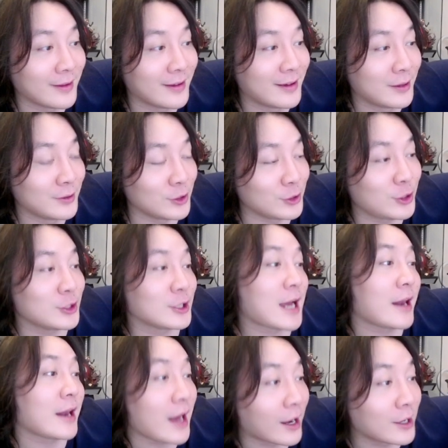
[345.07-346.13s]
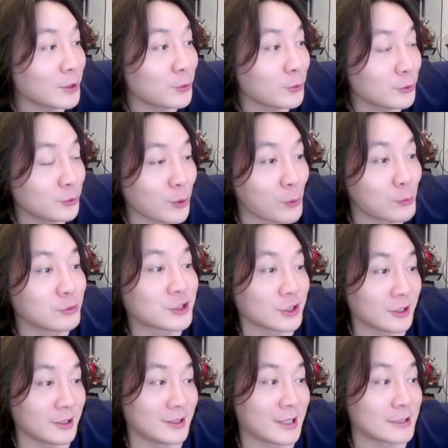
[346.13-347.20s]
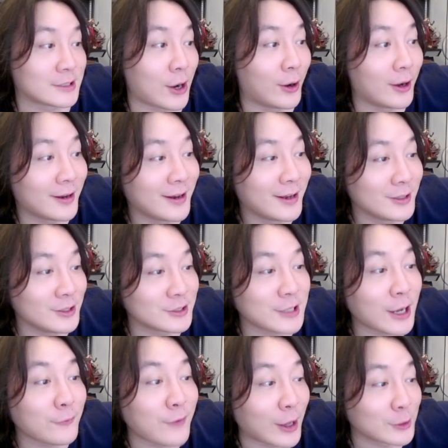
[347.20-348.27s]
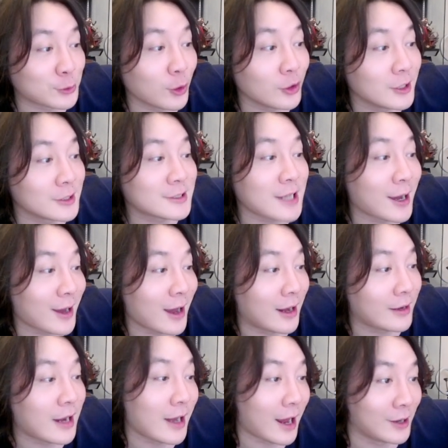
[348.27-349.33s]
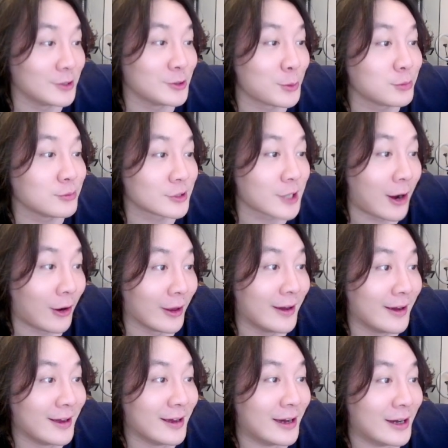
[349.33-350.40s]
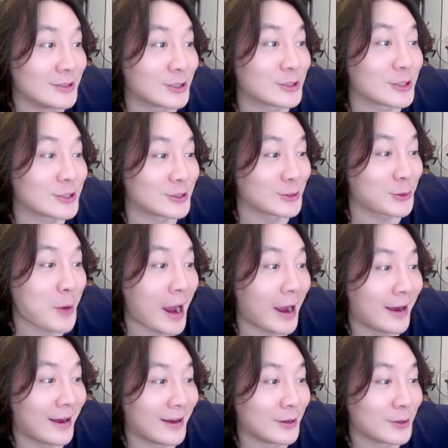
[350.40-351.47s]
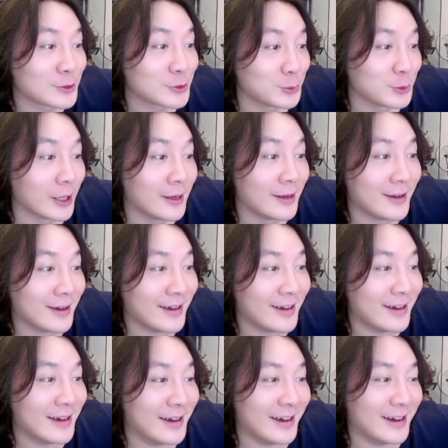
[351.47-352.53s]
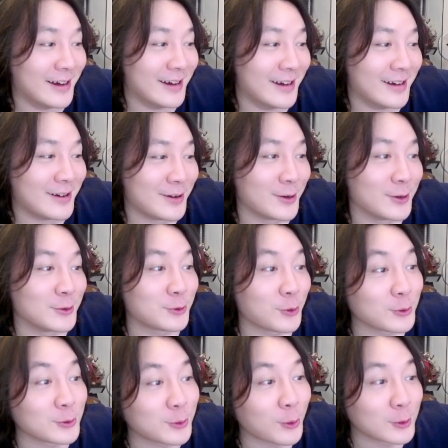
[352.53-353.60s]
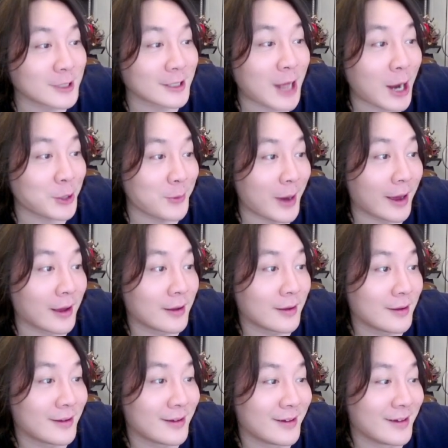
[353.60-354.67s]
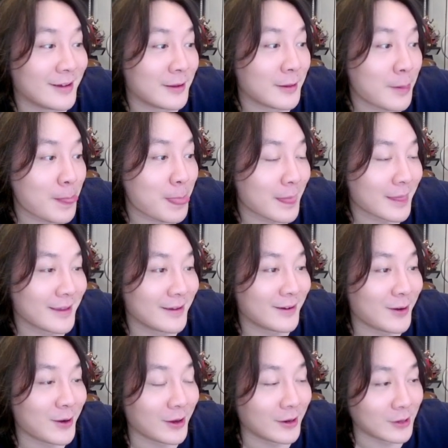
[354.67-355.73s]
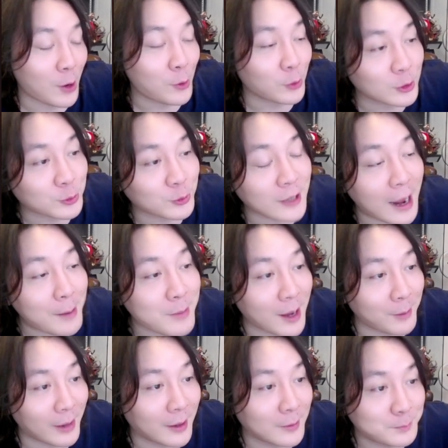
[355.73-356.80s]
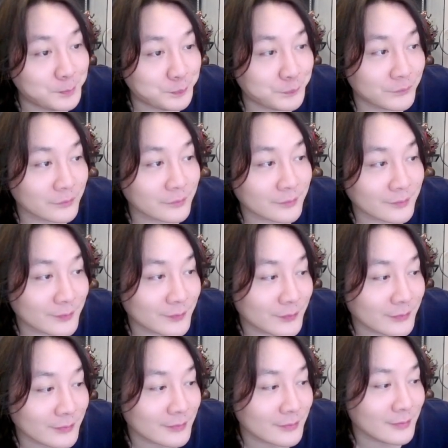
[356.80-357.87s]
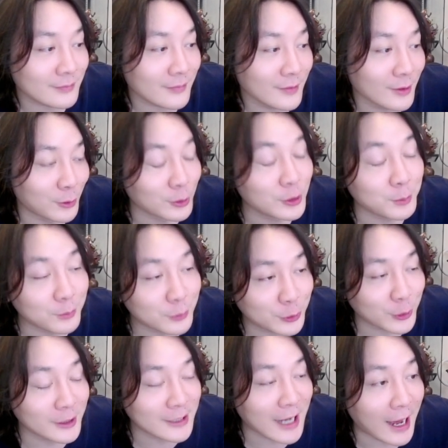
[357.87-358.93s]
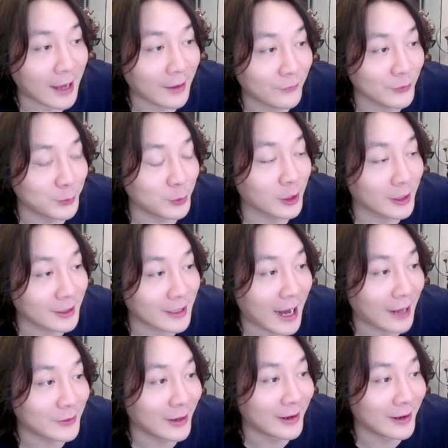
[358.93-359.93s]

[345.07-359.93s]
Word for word: 你盯着看那两个人永无止境在吵，你相反所有人散开了，那两个人就不吵，这是实话，是不是？懂懂这个道理吧？然后我就说他们俩嘛，我说你们不劝架，你们就搁这看着。